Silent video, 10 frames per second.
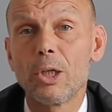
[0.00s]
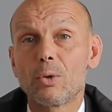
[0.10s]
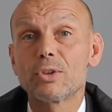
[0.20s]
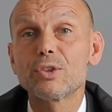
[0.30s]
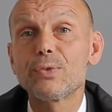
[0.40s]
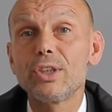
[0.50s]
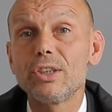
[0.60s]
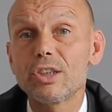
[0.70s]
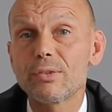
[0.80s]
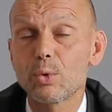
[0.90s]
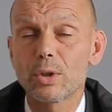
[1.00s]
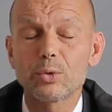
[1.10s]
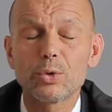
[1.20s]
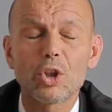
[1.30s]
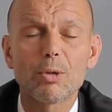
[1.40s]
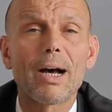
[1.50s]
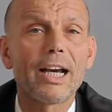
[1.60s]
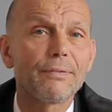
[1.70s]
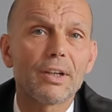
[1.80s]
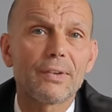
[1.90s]
Und es ist für den Interviewer natürlich auch immer
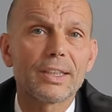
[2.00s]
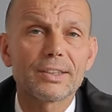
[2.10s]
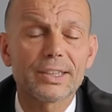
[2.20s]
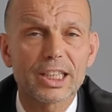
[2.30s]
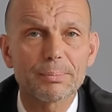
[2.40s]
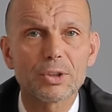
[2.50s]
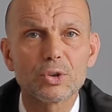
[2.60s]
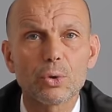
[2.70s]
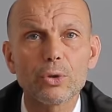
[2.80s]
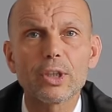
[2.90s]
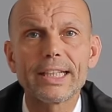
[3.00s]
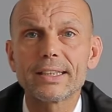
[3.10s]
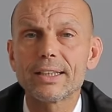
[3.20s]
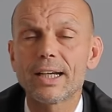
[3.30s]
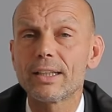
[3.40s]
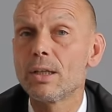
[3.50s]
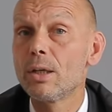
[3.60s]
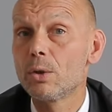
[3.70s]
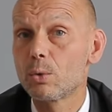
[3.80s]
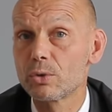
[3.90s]
einfach, weil er sich erstmal zurücklehnen kann
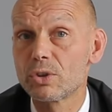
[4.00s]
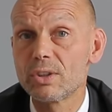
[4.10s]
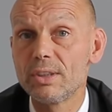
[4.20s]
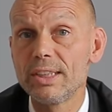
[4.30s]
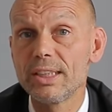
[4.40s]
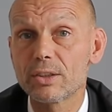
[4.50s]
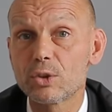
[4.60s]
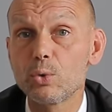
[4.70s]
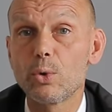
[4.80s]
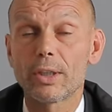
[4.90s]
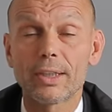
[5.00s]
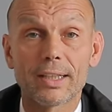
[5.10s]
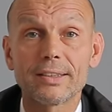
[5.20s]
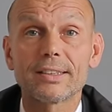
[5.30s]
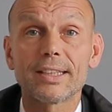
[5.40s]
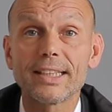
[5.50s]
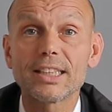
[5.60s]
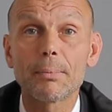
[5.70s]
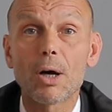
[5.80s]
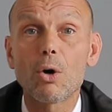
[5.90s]
und dir zuhören kannst. Das heißt
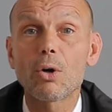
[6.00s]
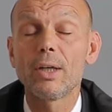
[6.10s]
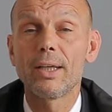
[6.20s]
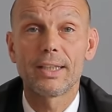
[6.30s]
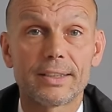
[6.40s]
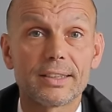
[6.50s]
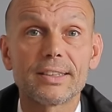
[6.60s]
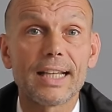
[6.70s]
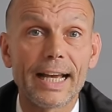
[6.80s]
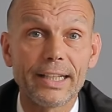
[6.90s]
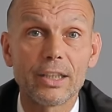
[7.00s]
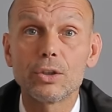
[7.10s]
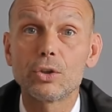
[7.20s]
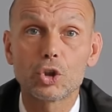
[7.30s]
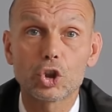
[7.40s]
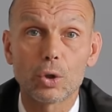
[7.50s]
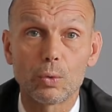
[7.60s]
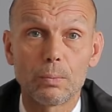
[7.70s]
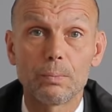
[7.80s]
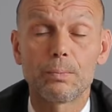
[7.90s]
aber auch, es ist deine Show.
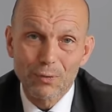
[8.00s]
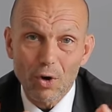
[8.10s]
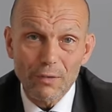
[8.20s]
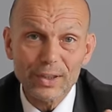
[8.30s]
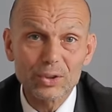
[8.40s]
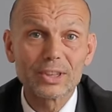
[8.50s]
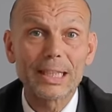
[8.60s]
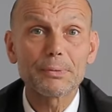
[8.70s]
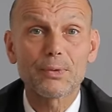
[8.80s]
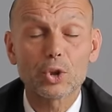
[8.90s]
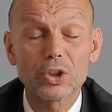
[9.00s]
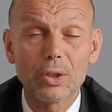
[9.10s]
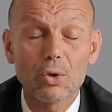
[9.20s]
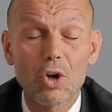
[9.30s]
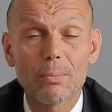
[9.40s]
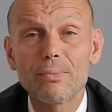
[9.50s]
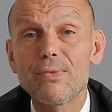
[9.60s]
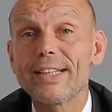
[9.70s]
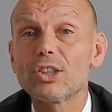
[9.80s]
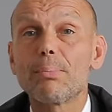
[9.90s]
Bevor wir zur Selbstvorstellung
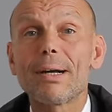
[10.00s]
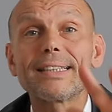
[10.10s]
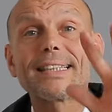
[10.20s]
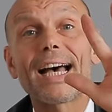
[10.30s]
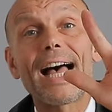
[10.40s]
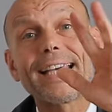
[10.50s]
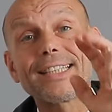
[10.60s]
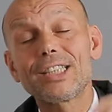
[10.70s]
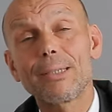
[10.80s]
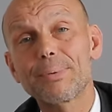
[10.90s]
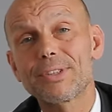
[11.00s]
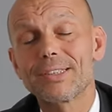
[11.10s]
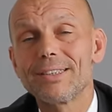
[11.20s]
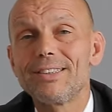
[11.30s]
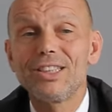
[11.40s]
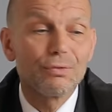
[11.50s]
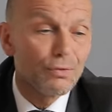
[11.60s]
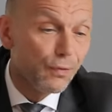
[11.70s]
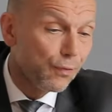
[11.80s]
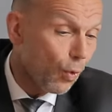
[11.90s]
kommen, vielleicht nochmal drei Tipps,
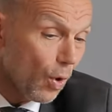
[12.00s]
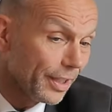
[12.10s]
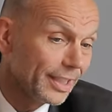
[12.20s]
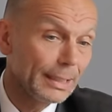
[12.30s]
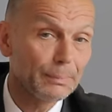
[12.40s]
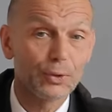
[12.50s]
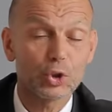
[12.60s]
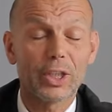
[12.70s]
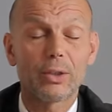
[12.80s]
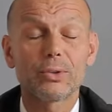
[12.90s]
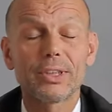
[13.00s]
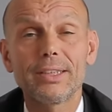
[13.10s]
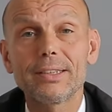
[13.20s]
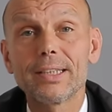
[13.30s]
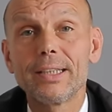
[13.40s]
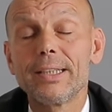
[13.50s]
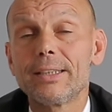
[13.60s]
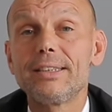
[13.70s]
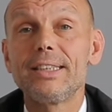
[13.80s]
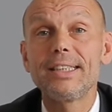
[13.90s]
die vor der Selbstvorstellung sind,
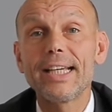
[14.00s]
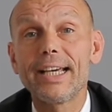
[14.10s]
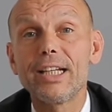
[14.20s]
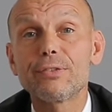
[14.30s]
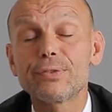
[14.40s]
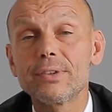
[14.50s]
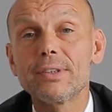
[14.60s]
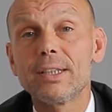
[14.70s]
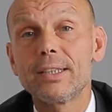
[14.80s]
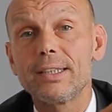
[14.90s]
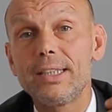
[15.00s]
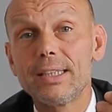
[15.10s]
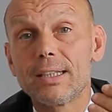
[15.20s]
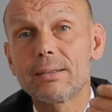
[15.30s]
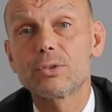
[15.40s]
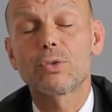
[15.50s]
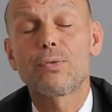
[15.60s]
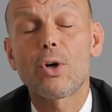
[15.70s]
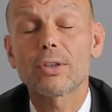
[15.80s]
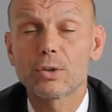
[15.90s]
die dir helfen, hier
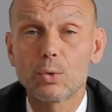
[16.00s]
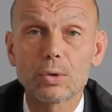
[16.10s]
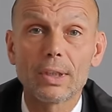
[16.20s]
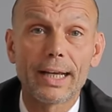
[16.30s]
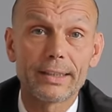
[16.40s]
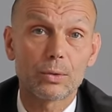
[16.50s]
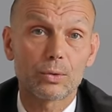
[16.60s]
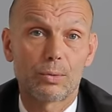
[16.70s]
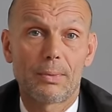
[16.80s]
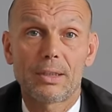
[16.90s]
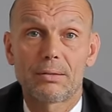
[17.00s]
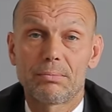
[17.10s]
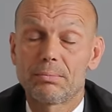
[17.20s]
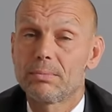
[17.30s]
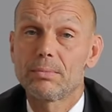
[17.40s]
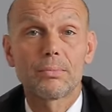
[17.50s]
sofort einen guten Eindruck zu machen.